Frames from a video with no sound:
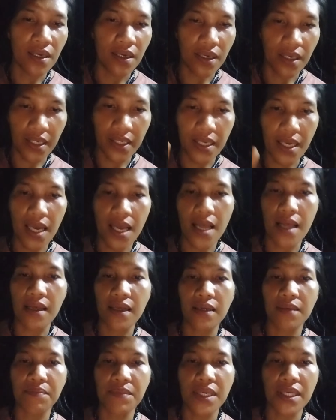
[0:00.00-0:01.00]
kaya
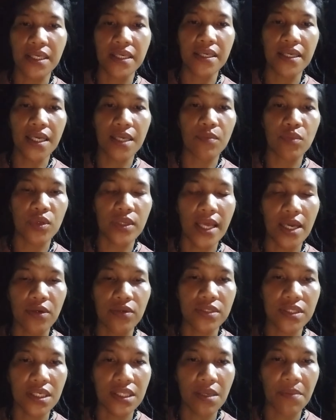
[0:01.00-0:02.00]
mag-iingat po tayo
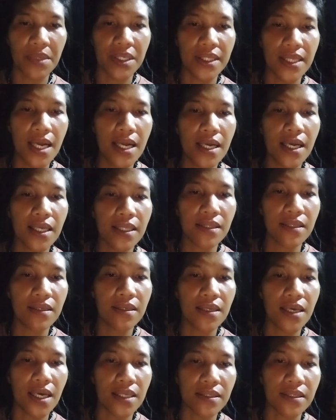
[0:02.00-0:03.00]
sa tabing dagat
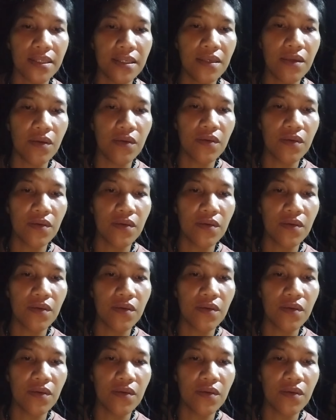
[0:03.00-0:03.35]
at ilog